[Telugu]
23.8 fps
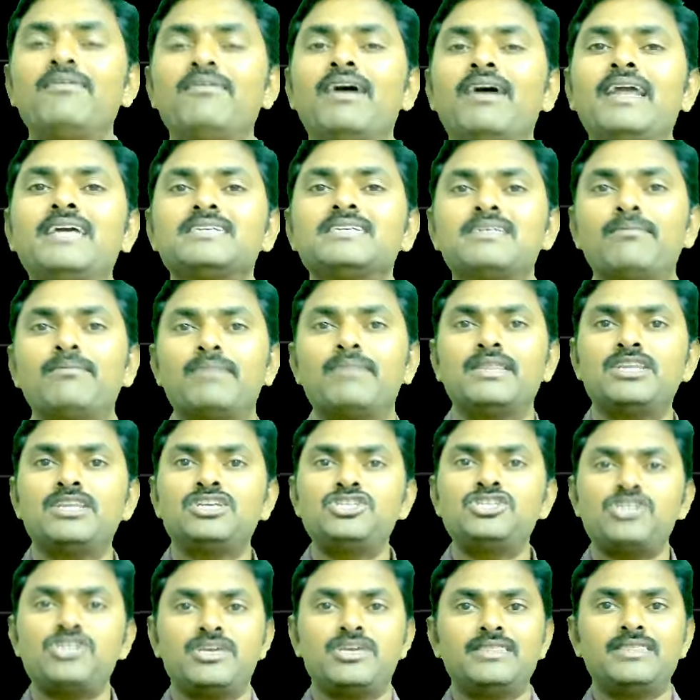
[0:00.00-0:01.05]
వారికి
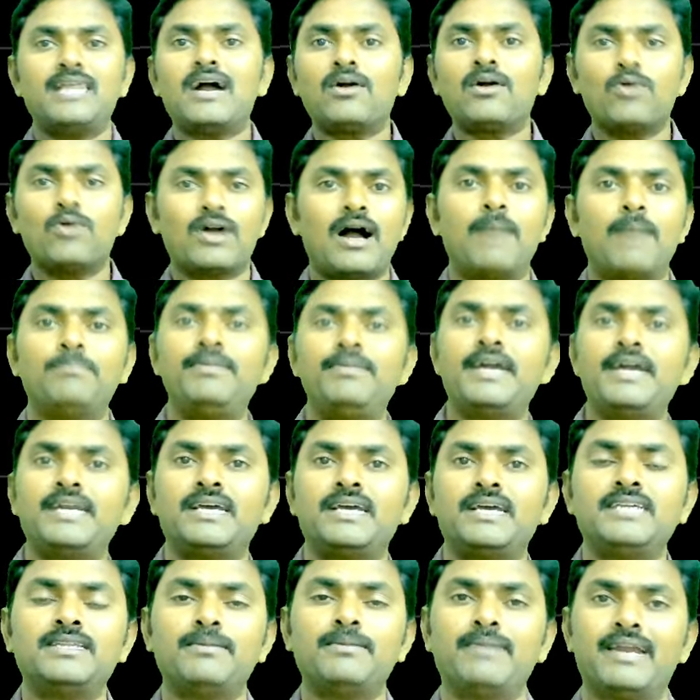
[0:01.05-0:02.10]
సంబంధించి ఇందాక ఒక అప్డేట్
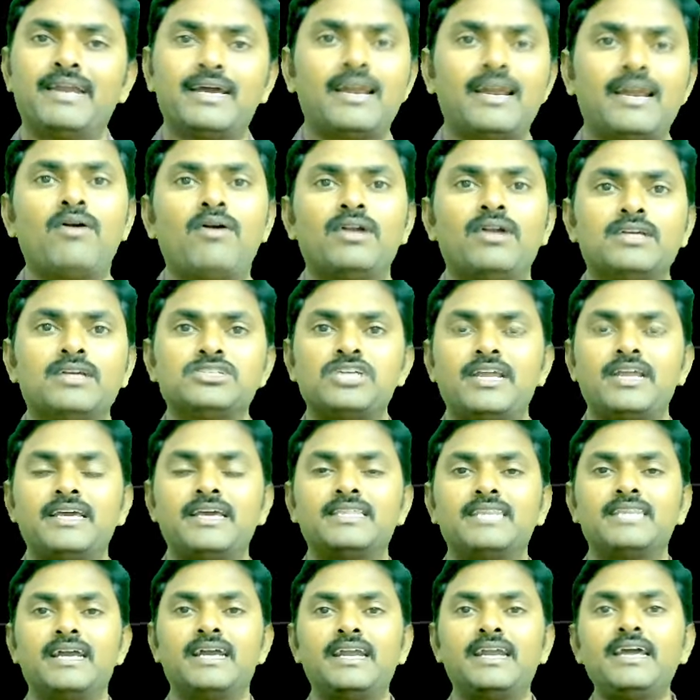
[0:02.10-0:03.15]
అయితే మనకి రావడం
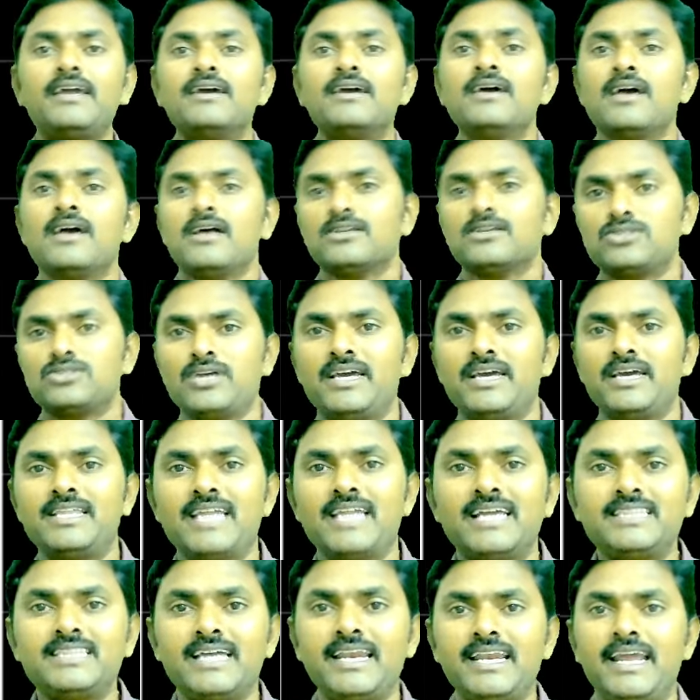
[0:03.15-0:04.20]
జరిగిందండి సో
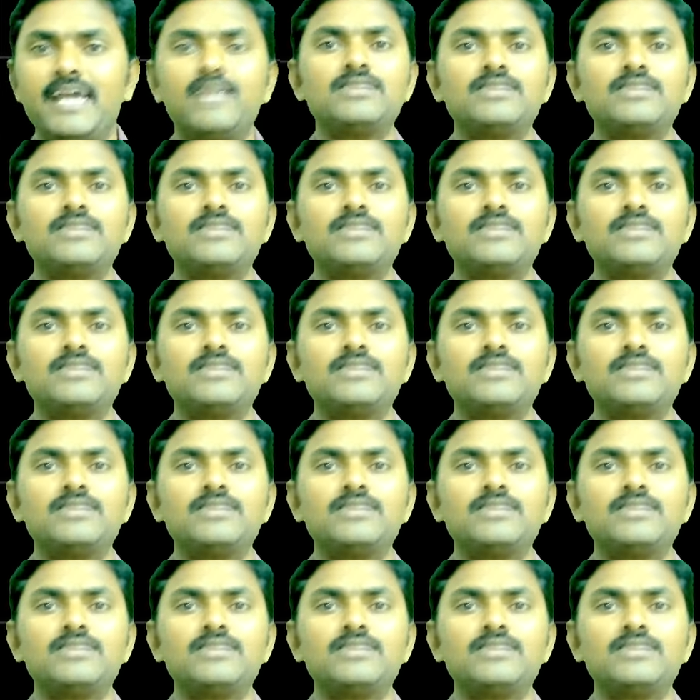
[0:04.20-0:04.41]
ఇదైతే నేను